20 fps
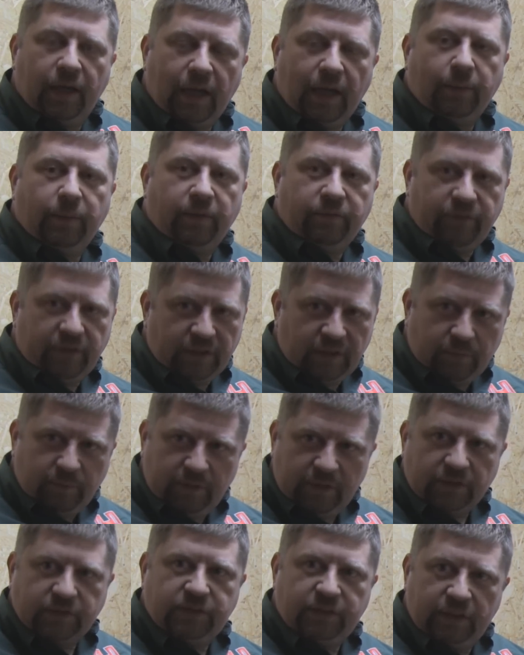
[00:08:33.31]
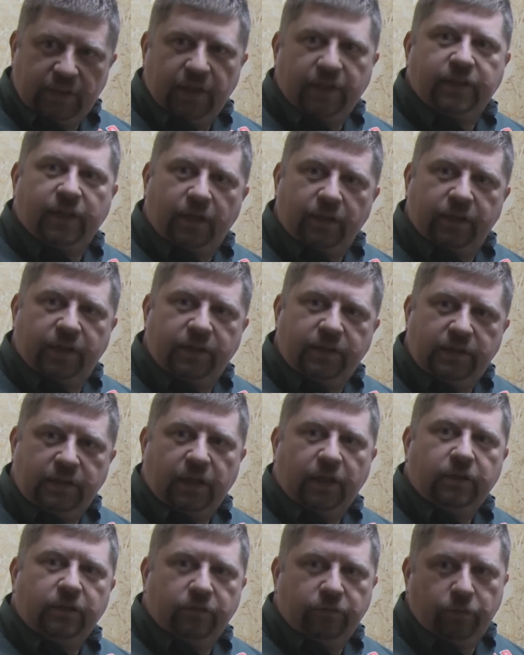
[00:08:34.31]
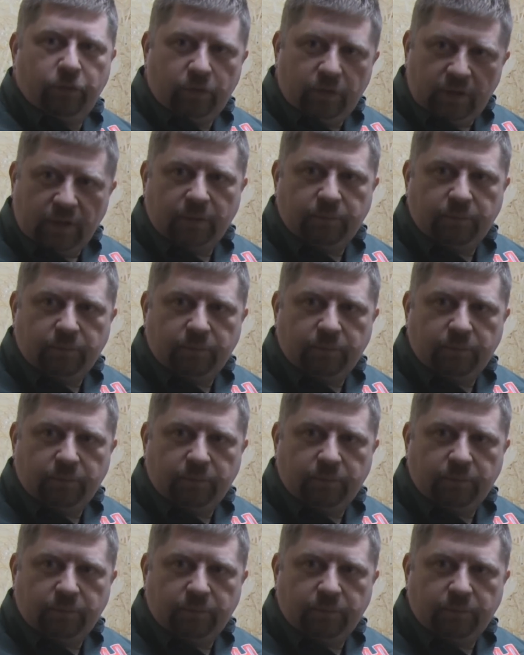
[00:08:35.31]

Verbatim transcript: aber wenn ich mir das hier gleich an, richtig angewöhne,